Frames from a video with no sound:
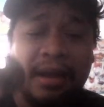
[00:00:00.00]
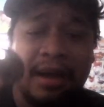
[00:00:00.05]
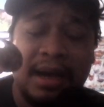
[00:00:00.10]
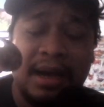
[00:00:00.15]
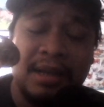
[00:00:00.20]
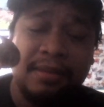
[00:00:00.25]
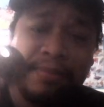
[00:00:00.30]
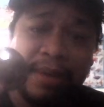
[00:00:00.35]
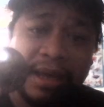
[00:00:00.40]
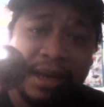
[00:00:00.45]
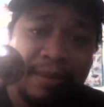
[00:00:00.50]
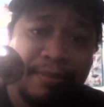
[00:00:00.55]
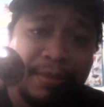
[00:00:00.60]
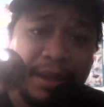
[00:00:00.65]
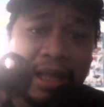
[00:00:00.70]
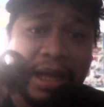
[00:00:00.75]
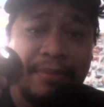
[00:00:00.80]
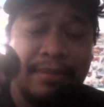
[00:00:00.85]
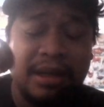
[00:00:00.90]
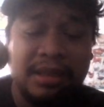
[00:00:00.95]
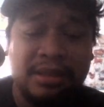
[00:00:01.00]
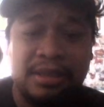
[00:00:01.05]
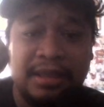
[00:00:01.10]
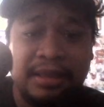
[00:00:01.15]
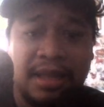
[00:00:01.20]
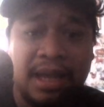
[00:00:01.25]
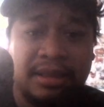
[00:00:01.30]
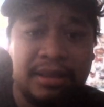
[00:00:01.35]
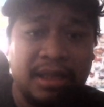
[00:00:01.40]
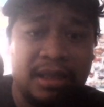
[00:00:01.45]
at para malaman din
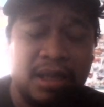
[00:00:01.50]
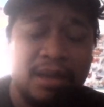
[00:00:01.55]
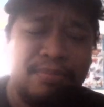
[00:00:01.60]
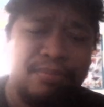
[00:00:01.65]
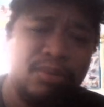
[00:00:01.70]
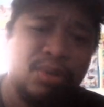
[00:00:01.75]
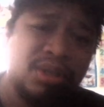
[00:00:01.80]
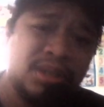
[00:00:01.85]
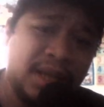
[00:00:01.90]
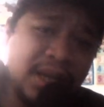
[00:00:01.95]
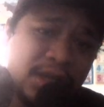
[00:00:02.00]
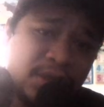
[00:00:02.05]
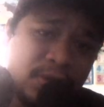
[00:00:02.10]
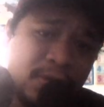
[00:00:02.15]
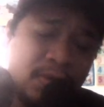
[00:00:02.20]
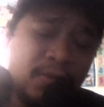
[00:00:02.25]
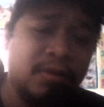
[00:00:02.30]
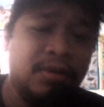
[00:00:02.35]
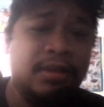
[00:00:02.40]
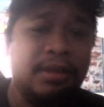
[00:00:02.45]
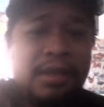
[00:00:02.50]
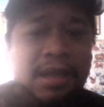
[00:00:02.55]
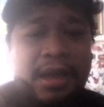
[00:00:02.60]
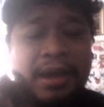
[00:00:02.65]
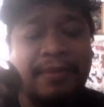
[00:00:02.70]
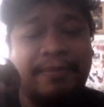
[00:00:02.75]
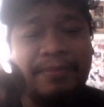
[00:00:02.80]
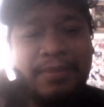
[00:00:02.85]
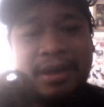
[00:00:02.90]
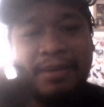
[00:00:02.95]
natin ang proseso
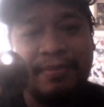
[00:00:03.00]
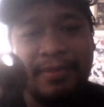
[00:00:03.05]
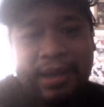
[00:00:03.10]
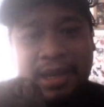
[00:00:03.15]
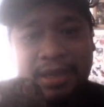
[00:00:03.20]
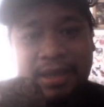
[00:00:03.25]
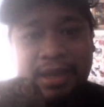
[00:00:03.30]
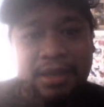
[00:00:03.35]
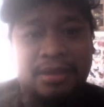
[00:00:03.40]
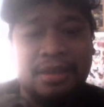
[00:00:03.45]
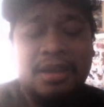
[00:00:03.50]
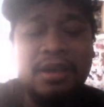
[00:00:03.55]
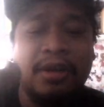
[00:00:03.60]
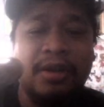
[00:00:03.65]
ng pagbayad.